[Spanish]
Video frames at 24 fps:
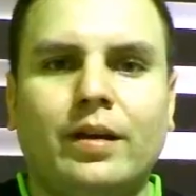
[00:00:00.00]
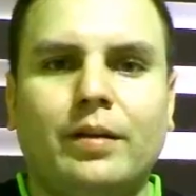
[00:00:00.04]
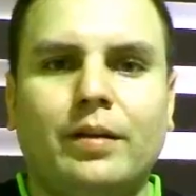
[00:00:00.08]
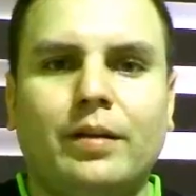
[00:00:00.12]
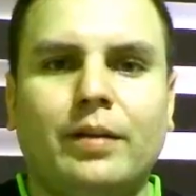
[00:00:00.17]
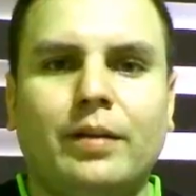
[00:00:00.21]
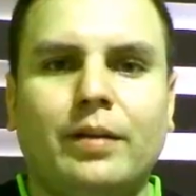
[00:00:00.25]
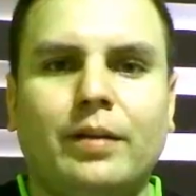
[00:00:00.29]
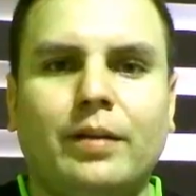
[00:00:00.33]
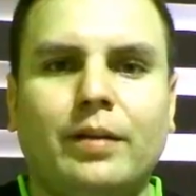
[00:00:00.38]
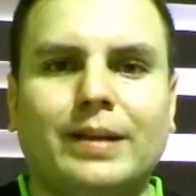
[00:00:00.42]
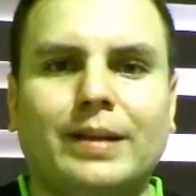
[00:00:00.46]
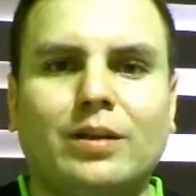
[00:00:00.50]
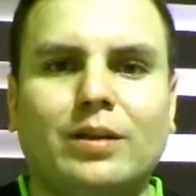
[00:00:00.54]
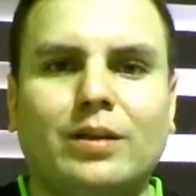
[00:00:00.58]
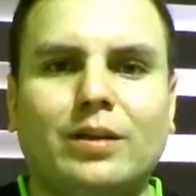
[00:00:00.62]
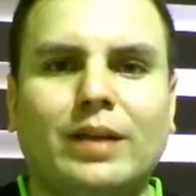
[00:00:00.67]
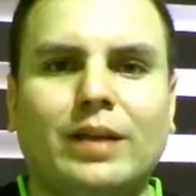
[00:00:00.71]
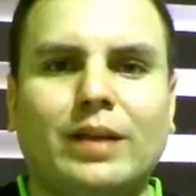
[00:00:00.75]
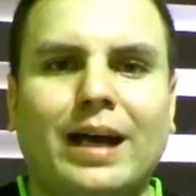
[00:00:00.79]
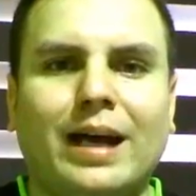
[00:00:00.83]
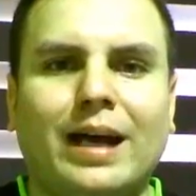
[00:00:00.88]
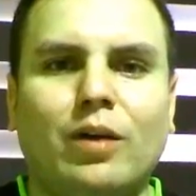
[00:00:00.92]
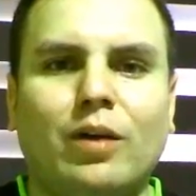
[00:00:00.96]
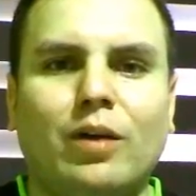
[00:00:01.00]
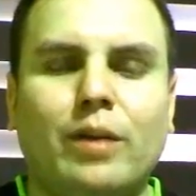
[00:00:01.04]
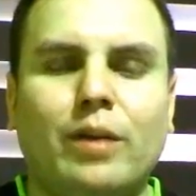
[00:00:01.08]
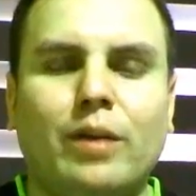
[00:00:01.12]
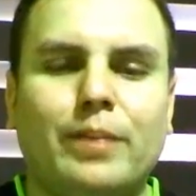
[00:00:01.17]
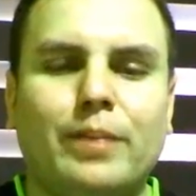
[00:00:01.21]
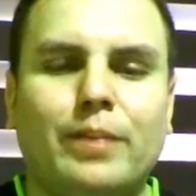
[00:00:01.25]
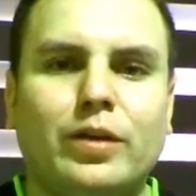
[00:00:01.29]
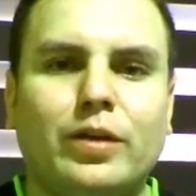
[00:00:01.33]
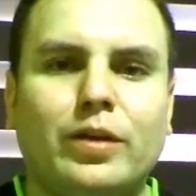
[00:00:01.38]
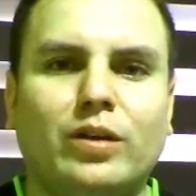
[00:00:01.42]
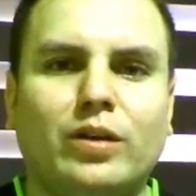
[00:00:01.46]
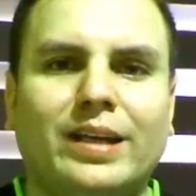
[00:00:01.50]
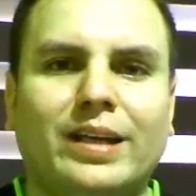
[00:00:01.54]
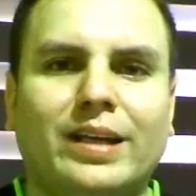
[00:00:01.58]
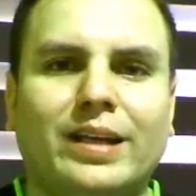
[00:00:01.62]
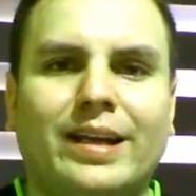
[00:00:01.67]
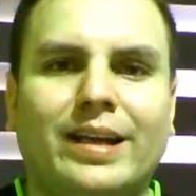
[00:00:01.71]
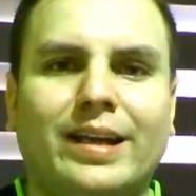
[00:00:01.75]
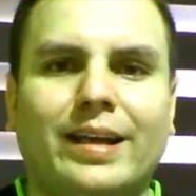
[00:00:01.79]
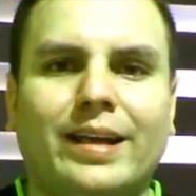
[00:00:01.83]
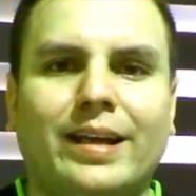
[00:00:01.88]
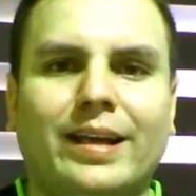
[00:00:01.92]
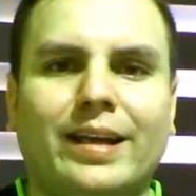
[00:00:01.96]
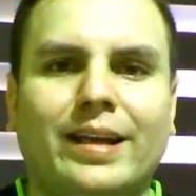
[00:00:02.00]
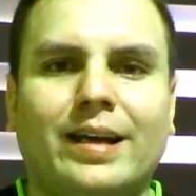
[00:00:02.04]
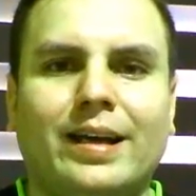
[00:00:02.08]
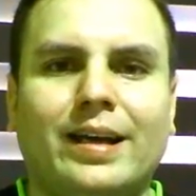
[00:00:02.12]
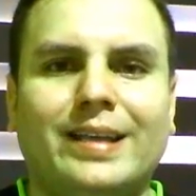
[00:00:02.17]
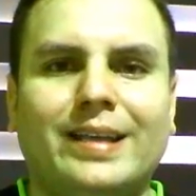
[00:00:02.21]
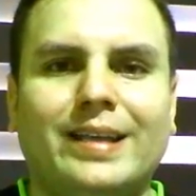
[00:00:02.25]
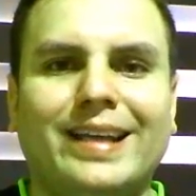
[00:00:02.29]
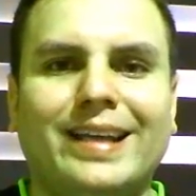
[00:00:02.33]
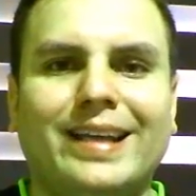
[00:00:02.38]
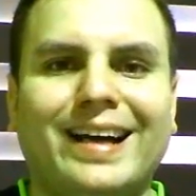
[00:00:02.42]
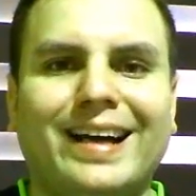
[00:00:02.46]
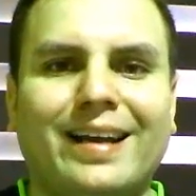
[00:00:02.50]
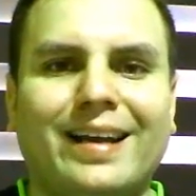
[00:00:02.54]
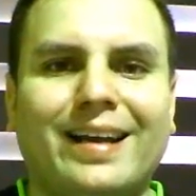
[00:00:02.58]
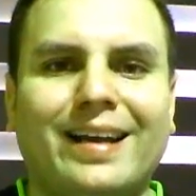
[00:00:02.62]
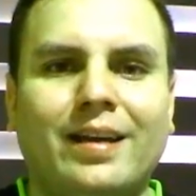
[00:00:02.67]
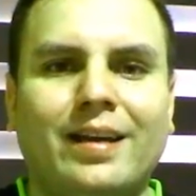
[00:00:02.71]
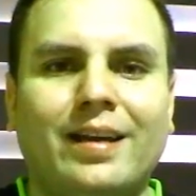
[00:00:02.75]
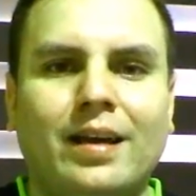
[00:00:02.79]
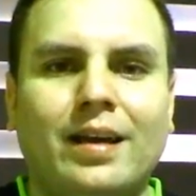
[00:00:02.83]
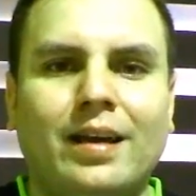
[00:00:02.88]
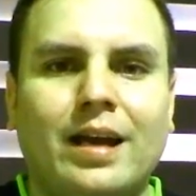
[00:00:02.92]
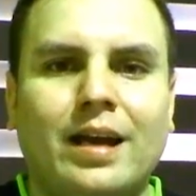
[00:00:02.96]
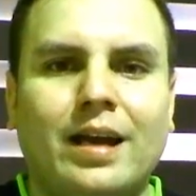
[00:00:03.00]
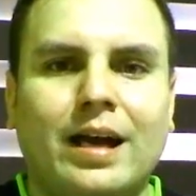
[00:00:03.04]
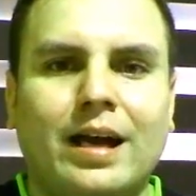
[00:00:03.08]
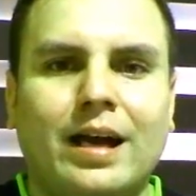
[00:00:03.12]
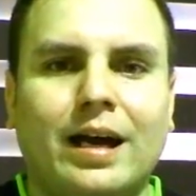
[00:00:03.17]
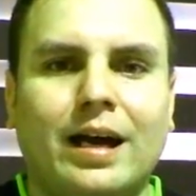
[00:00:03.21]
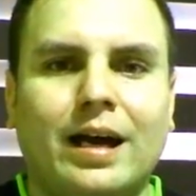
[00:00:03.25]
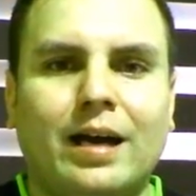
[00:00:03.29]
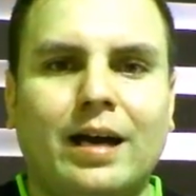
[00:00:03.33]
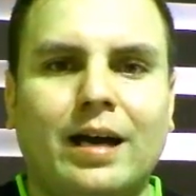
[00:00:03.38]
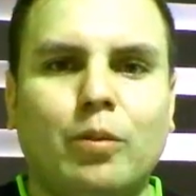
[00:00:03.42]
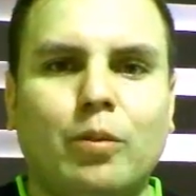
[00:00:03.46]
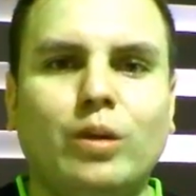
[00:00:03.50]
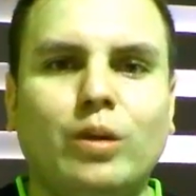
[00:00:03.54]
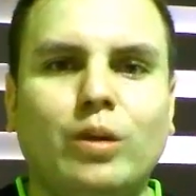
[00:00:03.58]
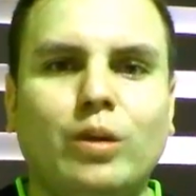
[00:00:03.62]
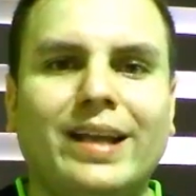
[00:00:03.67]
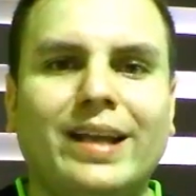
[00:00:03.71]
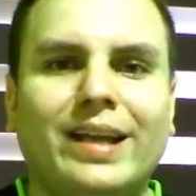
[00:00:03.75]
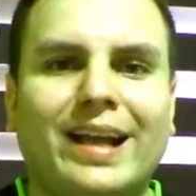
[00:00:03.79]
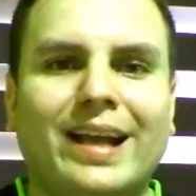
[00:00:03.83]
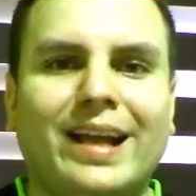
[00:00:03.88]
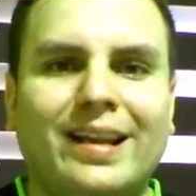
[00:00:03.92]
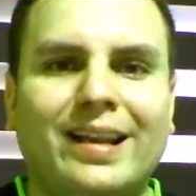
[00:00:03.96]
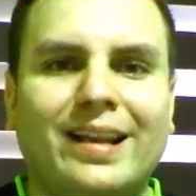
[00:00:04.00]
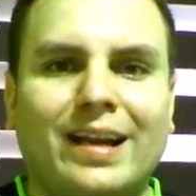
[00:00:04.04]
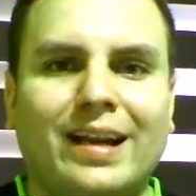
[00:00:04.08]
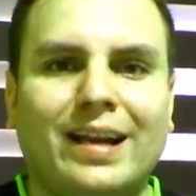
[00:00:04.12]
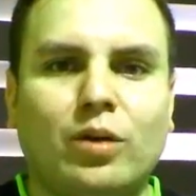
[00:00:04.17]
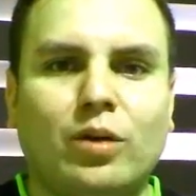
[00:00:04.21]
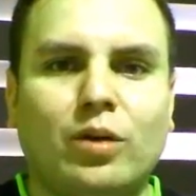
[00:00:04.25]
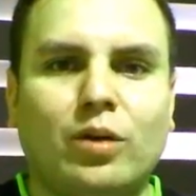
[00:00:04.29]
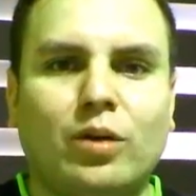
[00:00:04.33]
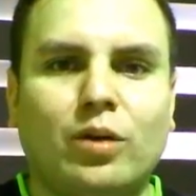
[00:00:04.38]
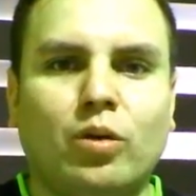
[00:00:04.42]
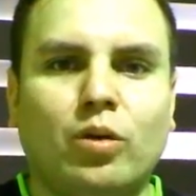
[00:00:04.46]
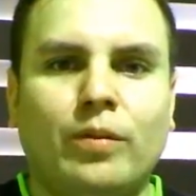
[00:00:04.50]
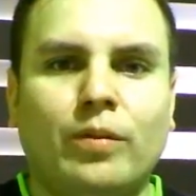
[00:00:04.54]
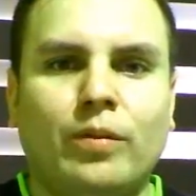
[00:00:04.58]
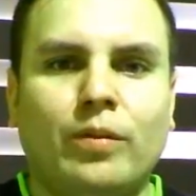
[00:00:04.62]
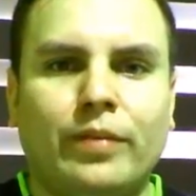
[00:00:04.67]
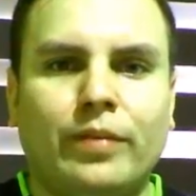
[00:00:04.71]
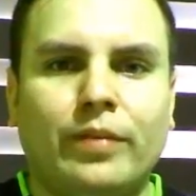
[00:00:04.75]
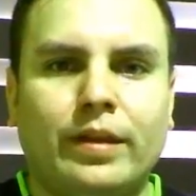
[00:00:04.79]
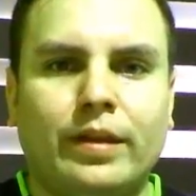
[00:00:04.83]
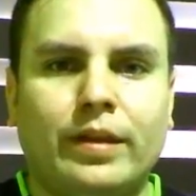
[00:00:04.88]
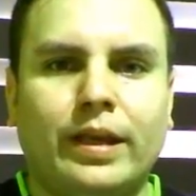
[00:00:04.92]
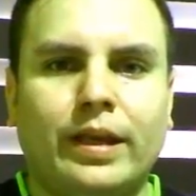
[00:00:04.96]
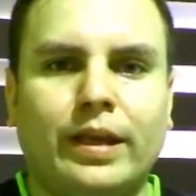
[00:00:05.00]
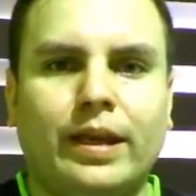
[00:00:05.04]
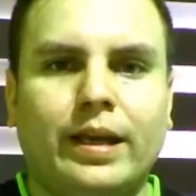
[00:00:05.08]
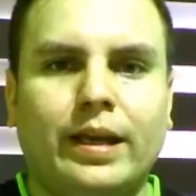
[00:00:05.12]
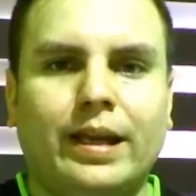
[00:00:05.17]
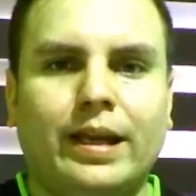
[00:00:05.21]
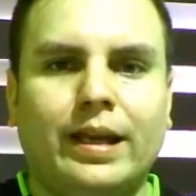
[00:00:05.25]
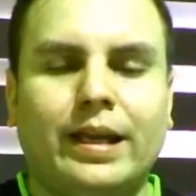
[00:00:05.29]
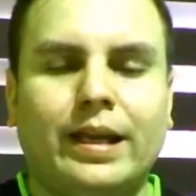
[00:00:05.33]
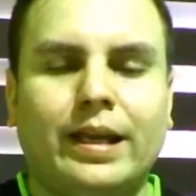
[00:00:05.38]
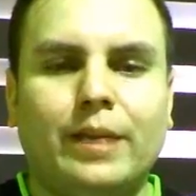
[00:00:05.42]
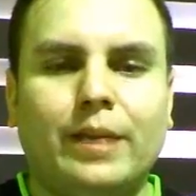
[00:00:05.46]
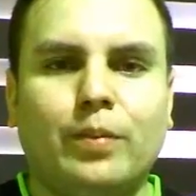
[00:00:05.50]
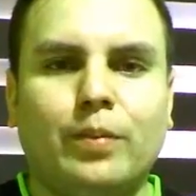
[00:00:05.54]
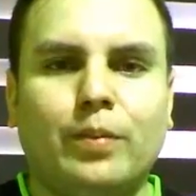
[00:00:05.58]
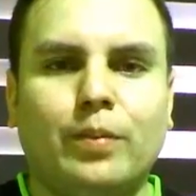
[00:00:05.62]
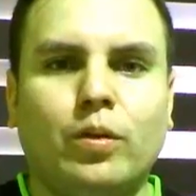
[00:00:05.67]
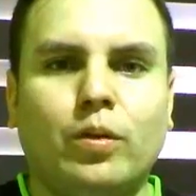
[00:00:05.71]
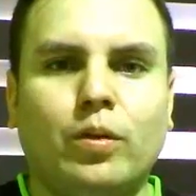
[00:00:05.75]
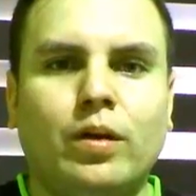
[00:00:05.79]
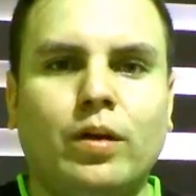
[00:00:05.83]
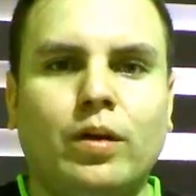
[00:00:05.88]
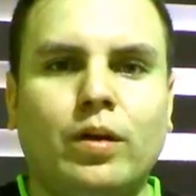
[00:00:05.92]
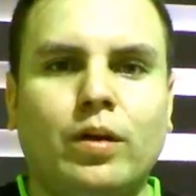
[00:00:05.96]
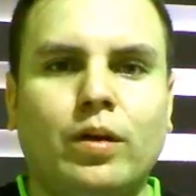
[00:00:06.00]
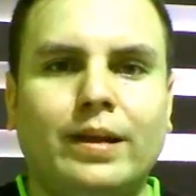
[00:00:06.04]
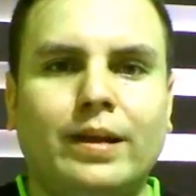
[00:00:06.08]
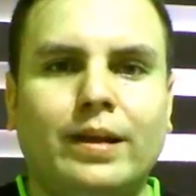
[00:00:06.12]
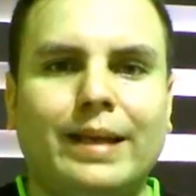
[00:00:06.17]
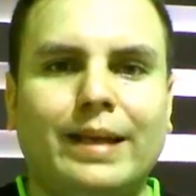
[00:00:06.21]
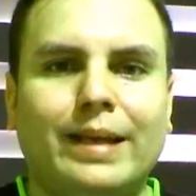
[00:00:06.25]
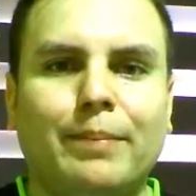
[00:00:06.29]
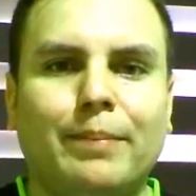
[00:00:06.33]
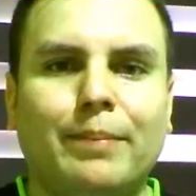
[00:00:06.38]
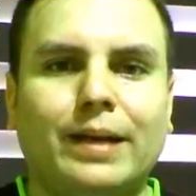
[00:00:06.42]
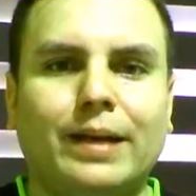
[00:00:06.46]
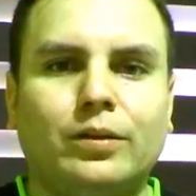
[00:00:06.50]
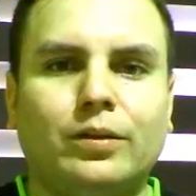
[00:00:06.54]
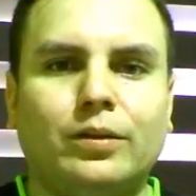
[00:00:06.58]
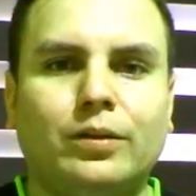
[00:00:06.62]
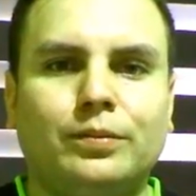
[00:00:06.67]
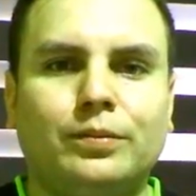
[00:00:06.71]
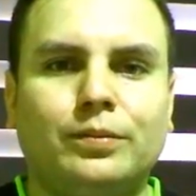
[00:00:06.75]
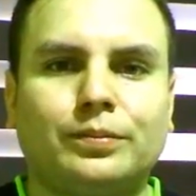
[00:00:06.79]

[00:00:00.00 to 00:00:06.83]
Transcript: y Barcelona a los empellones quería llegar a vulnerar el arco del equipo de Ambato.